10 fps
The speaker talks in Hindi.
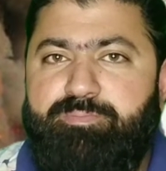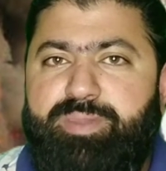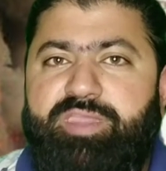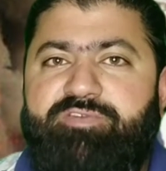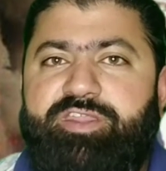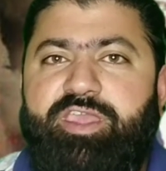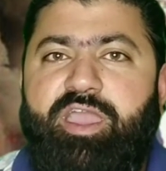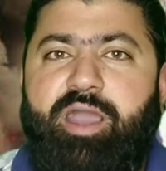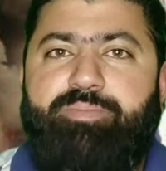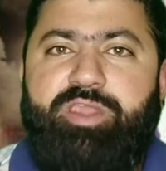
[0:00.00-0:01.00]
बीवी ने
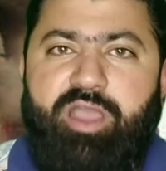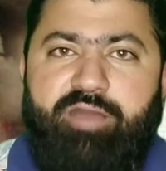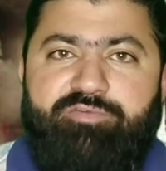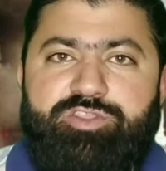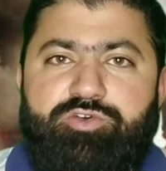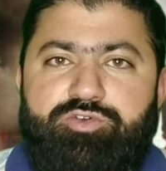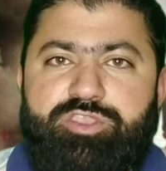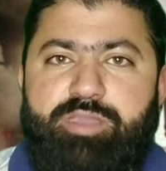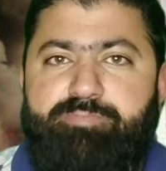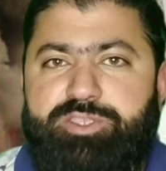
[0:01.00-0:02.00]
अपने हामद खो
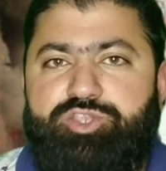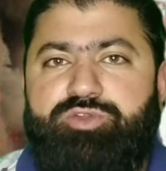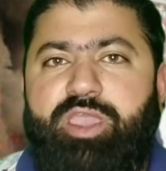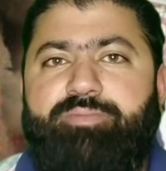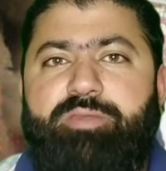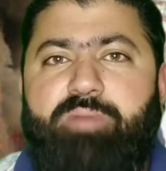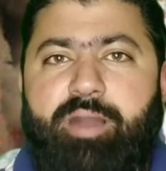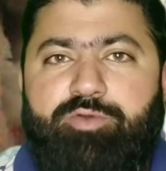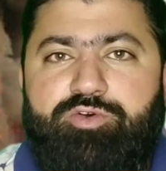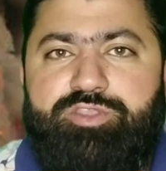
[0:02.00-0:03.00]
दिए बच्चों ने अपने
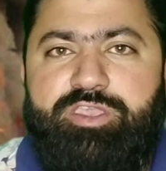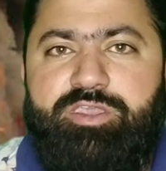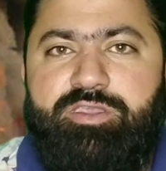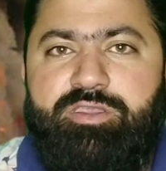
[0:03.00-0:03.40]
बाप खो दिए